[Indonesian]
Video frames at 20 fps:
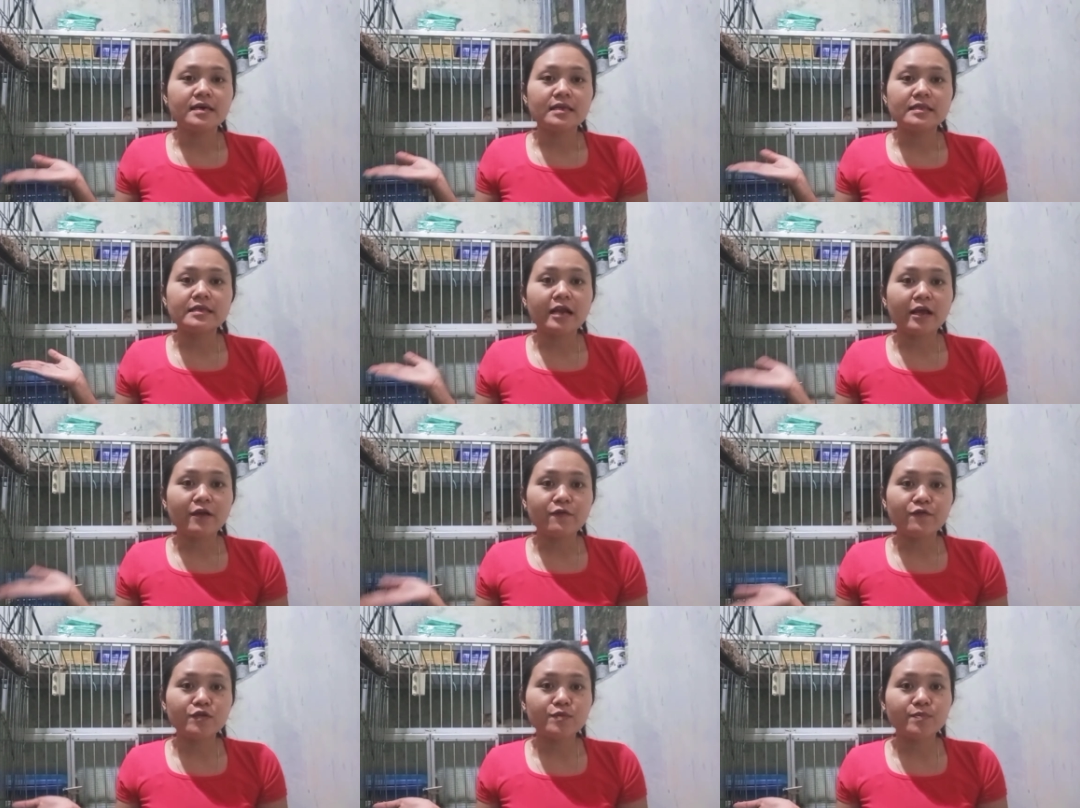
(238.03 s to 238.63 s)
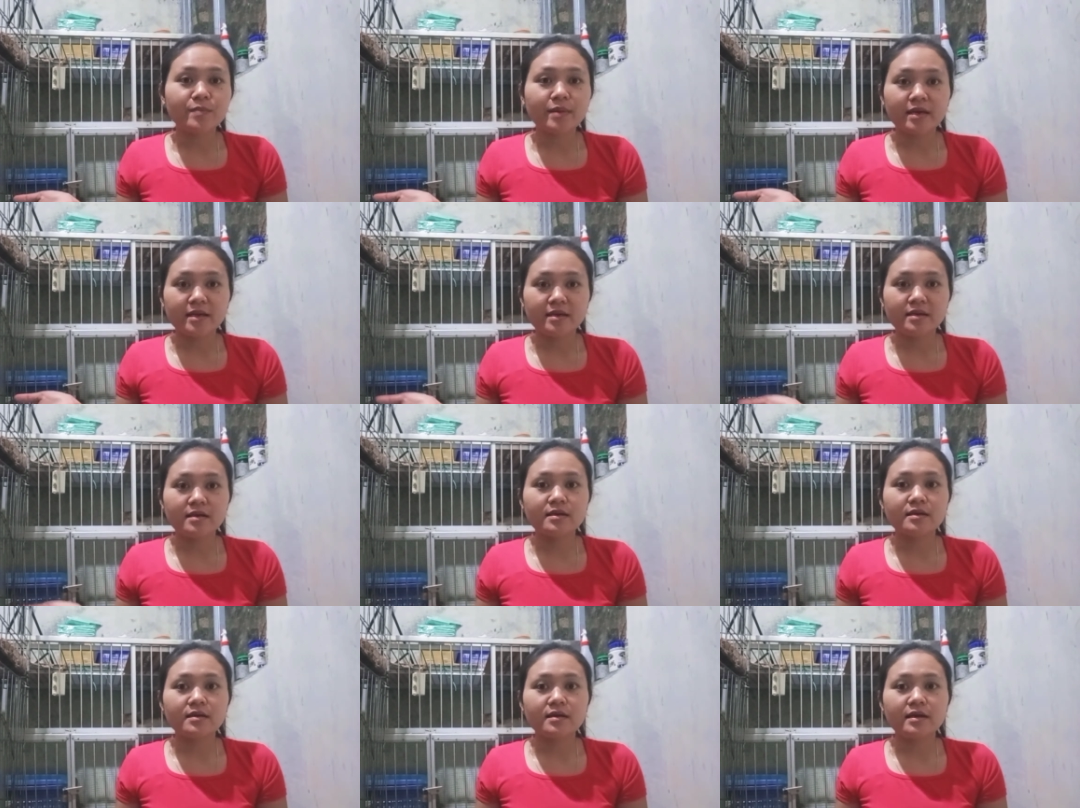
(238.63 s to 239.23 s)
dry food
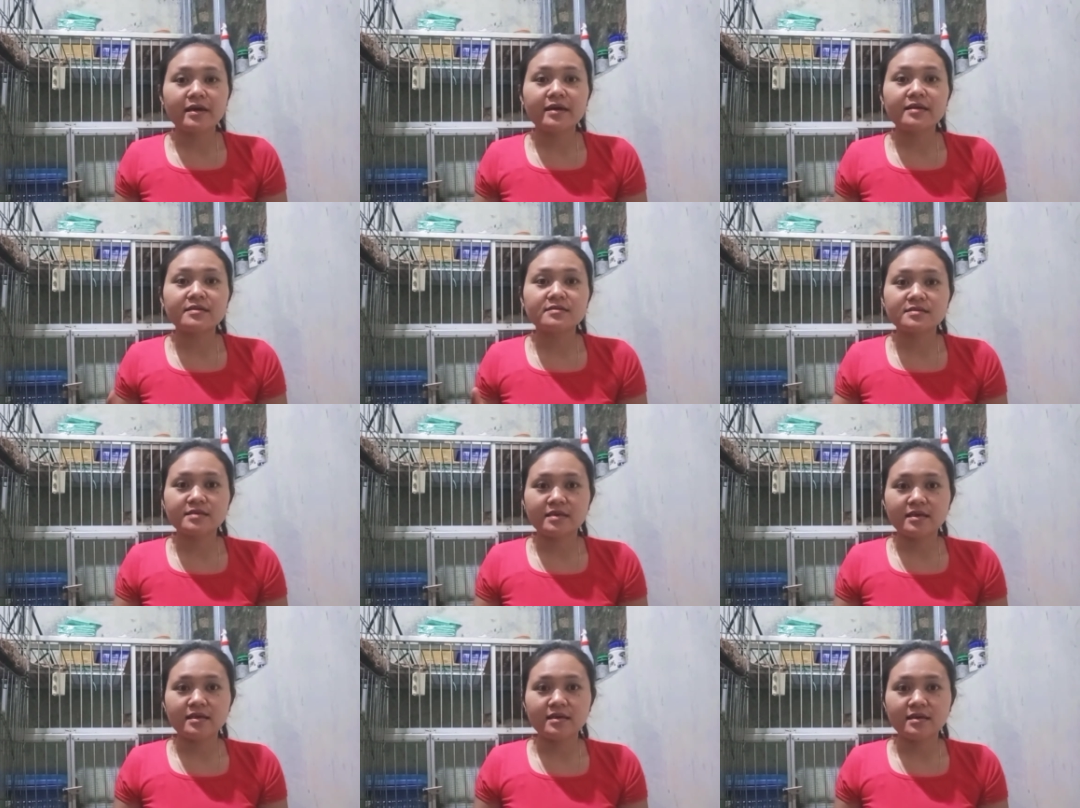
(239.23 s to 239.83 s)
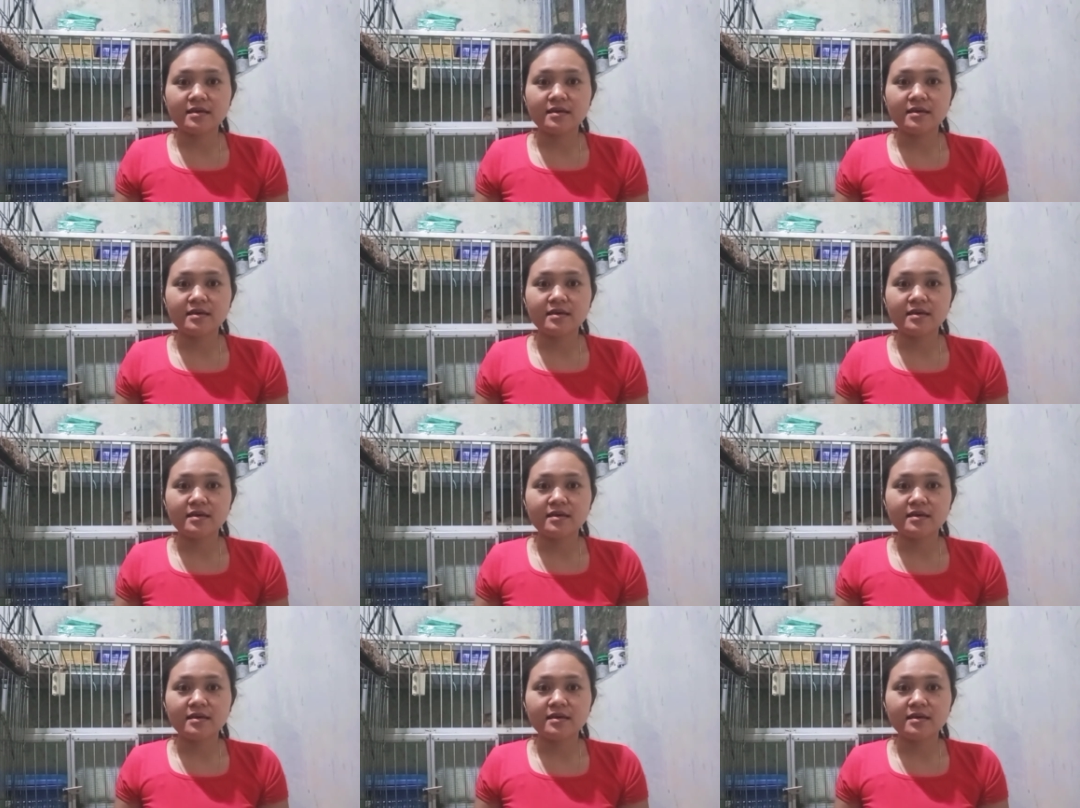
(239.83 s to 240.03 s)
merek RC